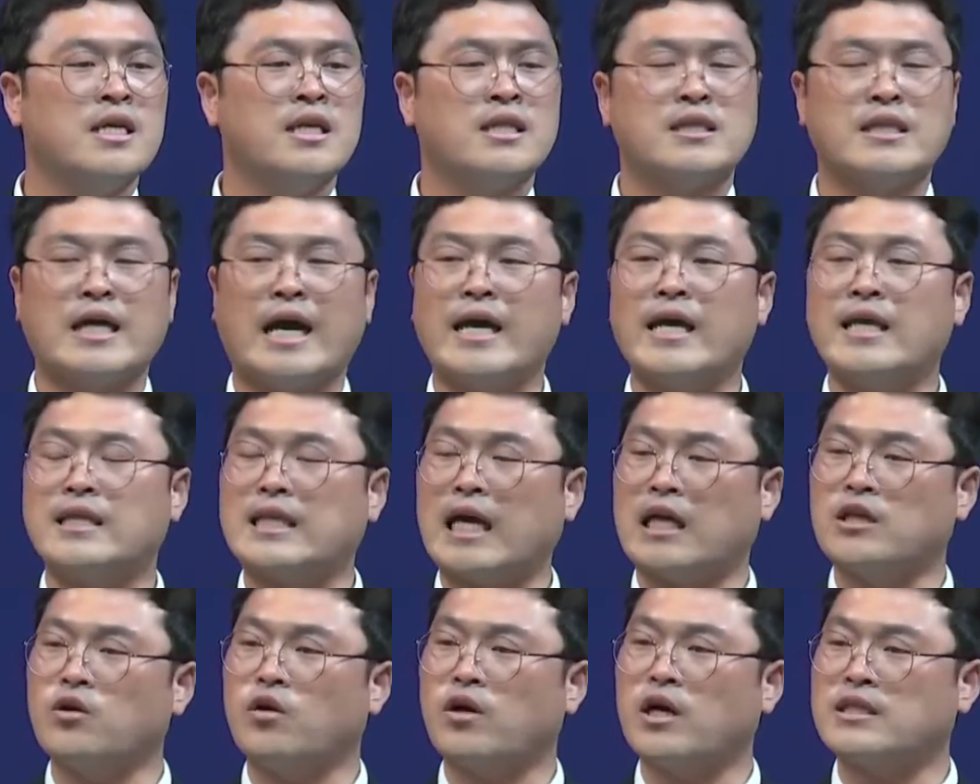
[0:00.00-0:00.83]
나의
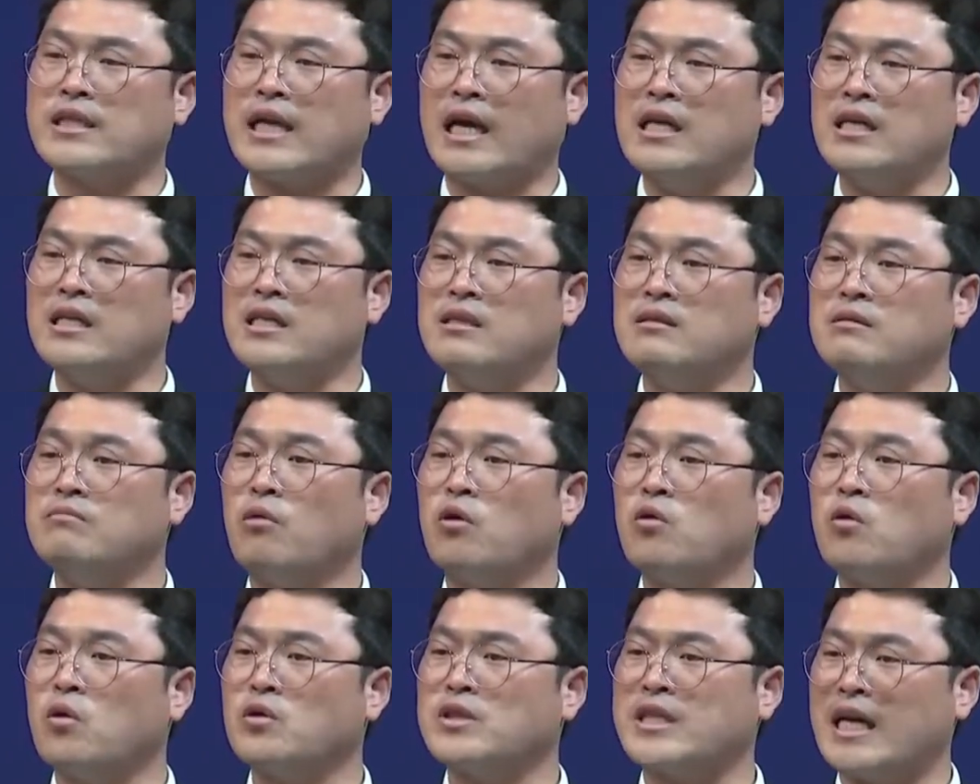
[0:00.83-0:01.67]
자녀가 잘
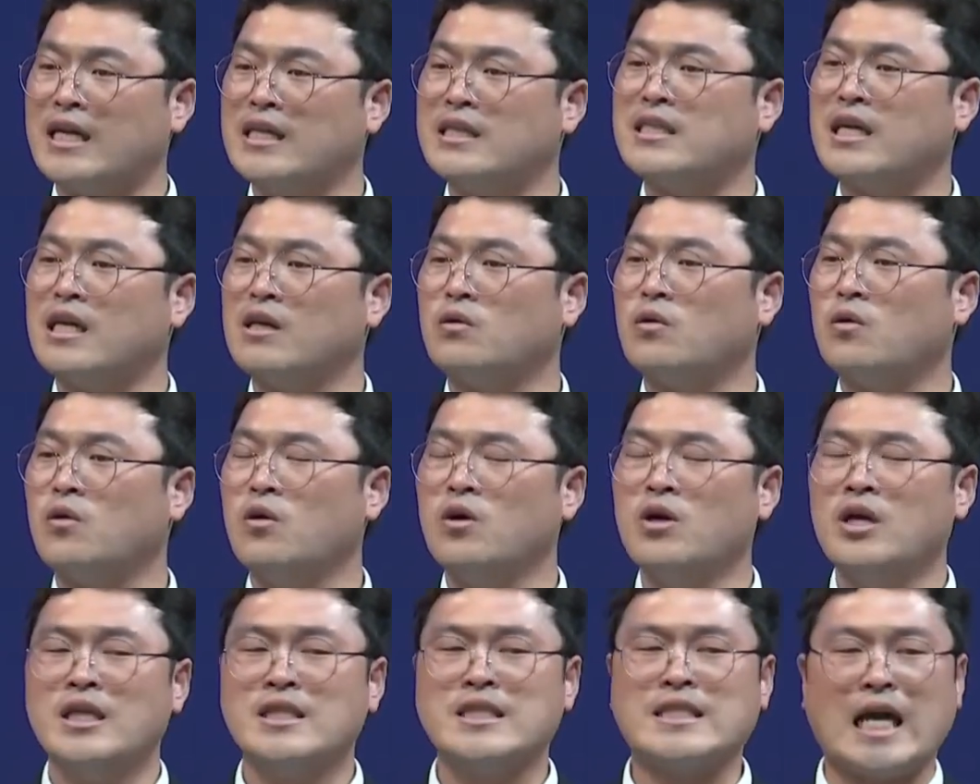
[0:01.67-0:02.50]
먹고 잘 살고
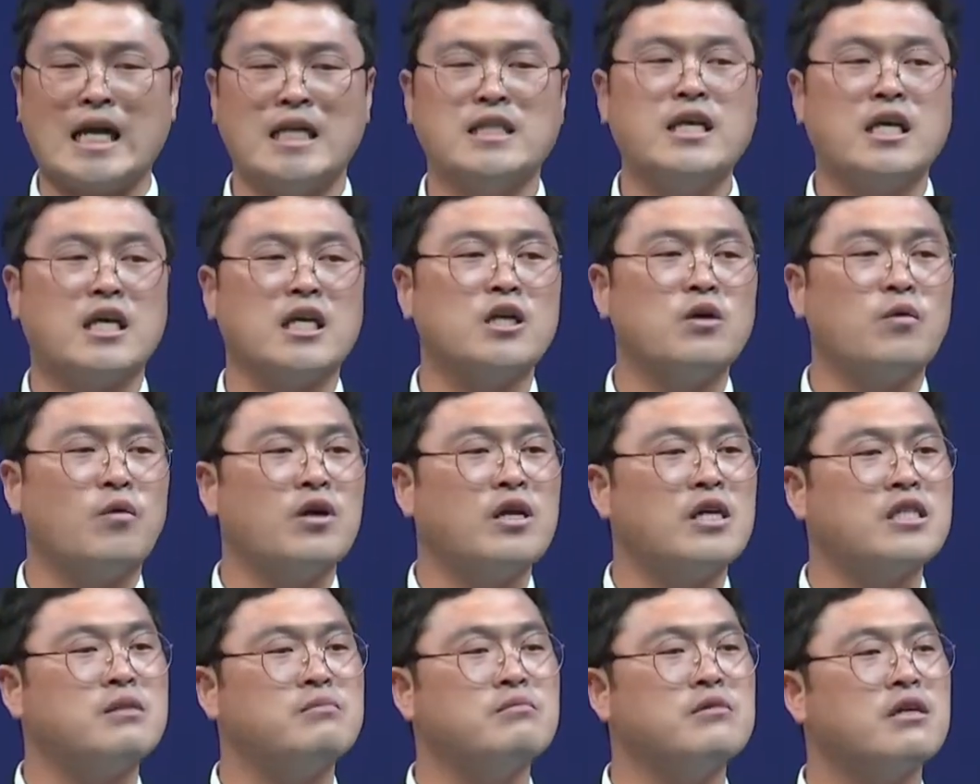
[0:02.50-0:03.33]
잘 되기를
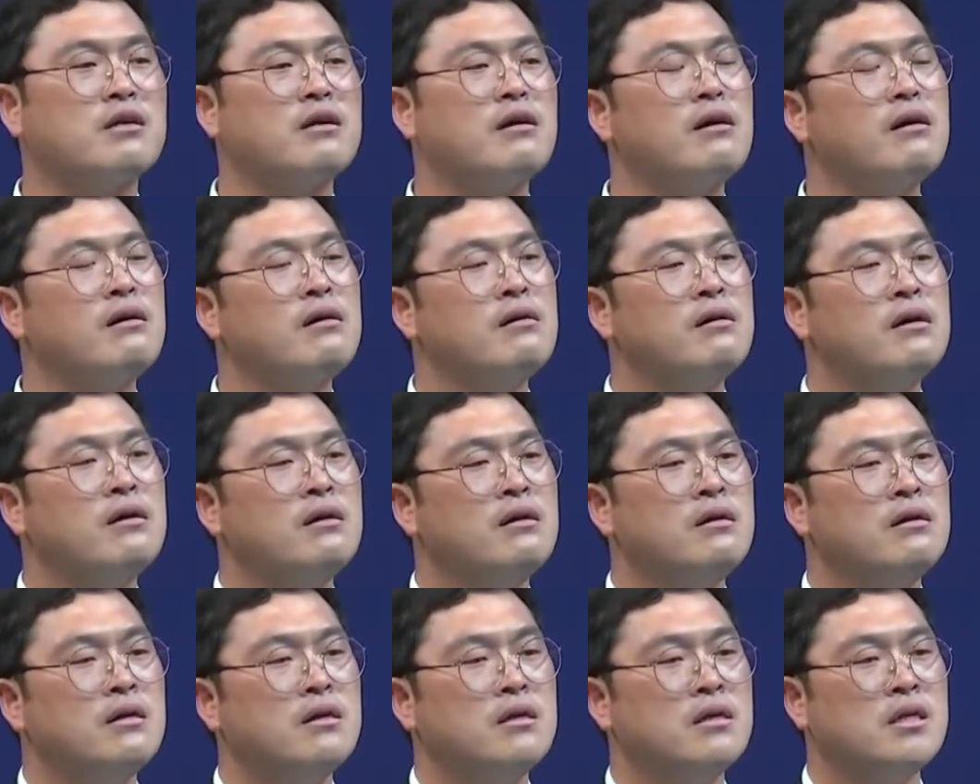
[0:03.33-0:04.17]
원하십니까?
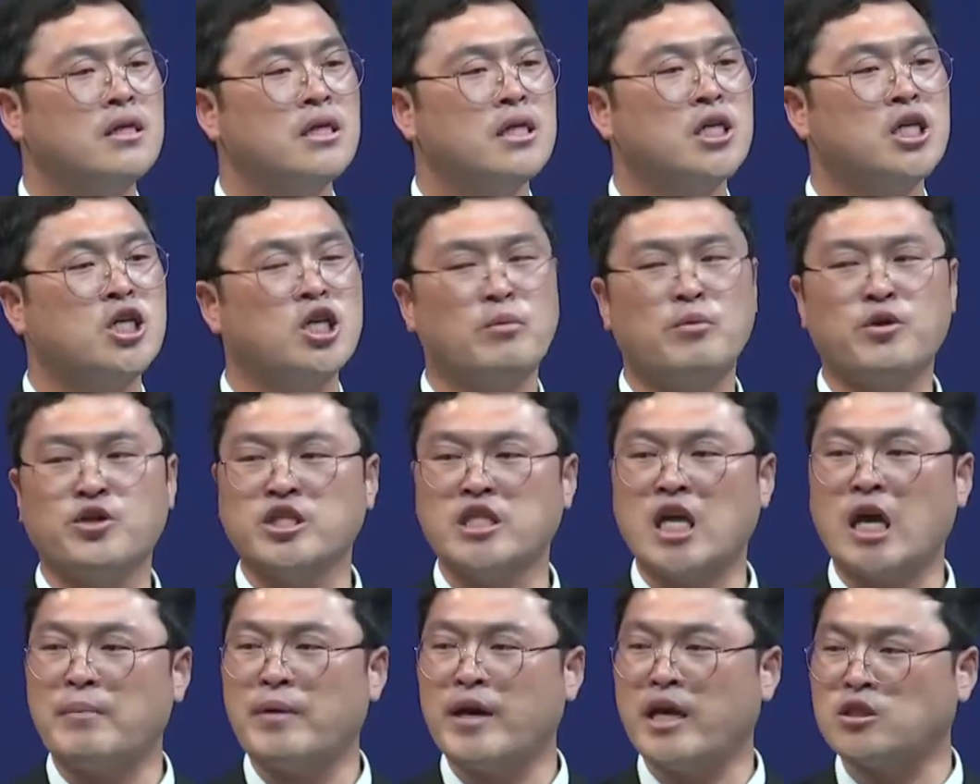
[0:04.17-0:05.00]
그러면
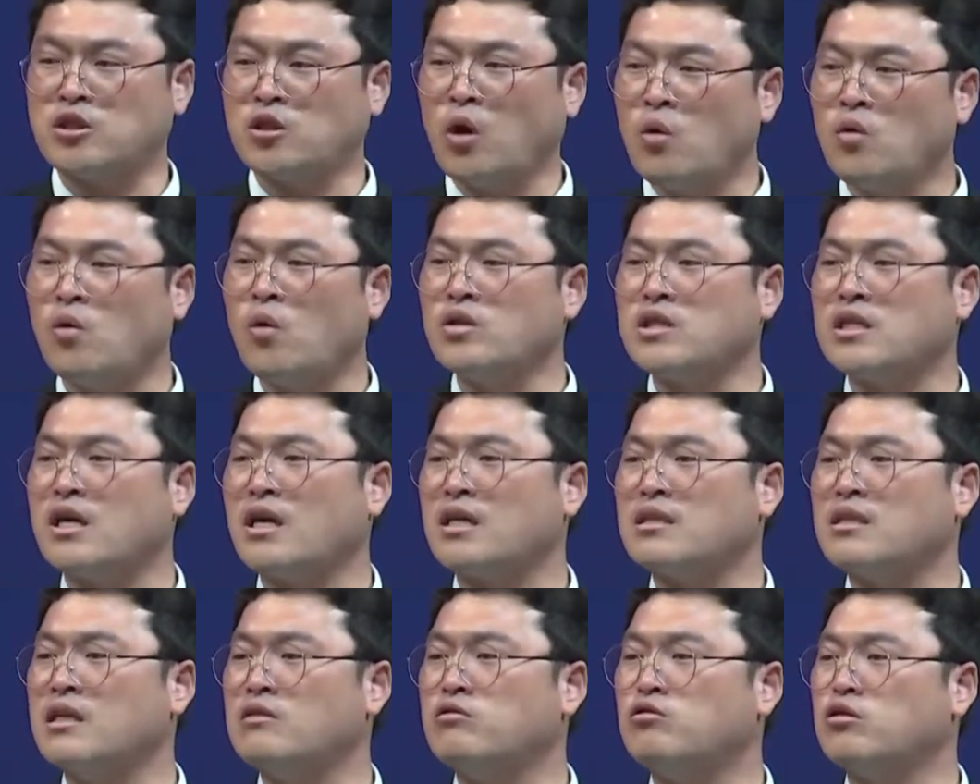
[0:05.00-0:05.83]
예배의
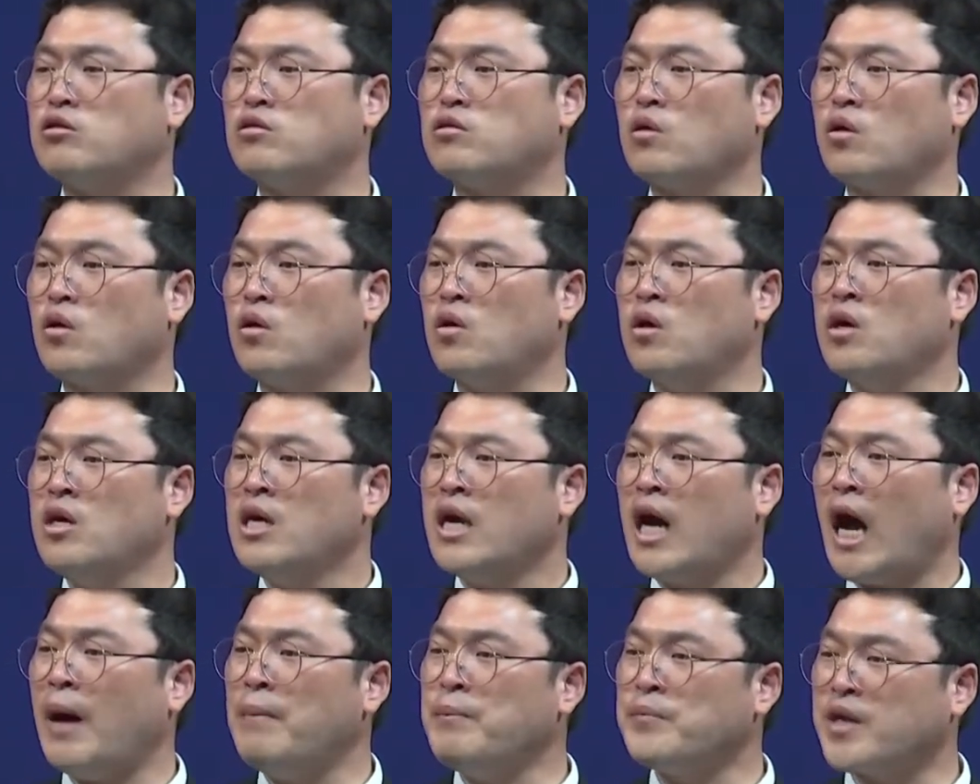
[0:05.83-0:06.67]
성공자가 될 수 있도록
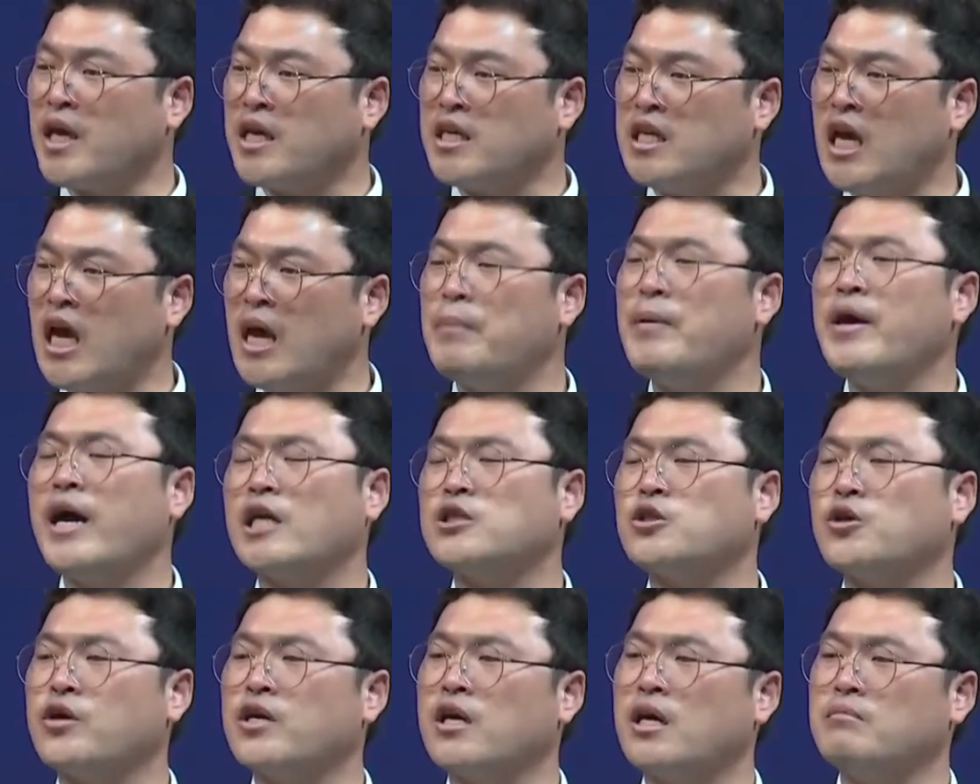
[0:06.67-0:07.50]
함께
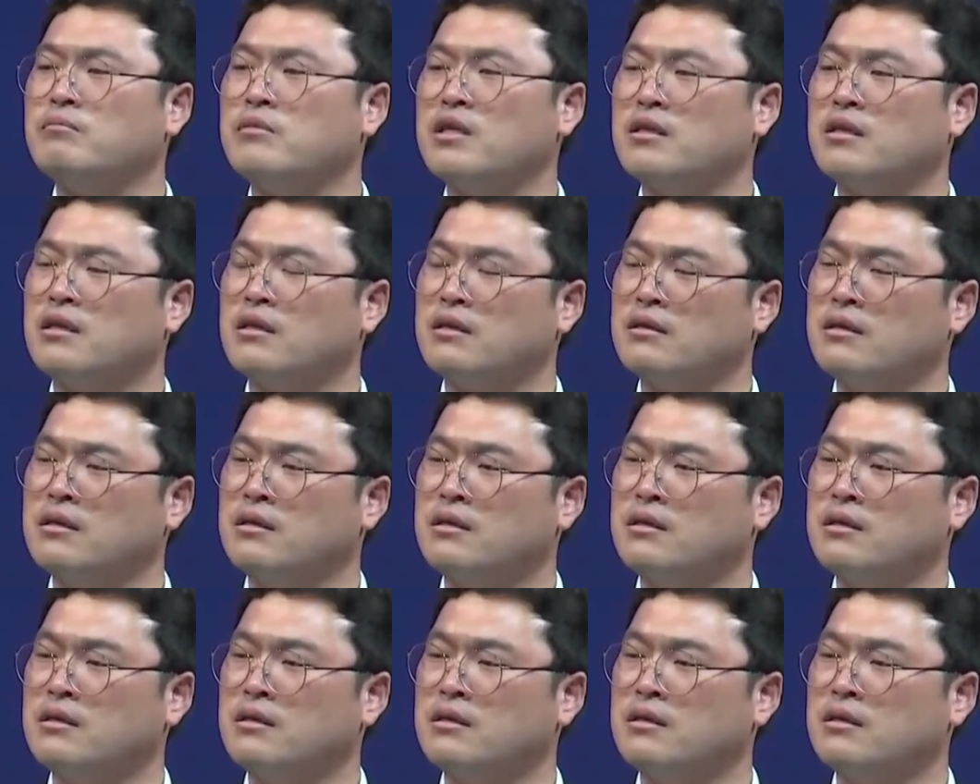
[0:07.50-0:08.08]
예배하셔야 합니다.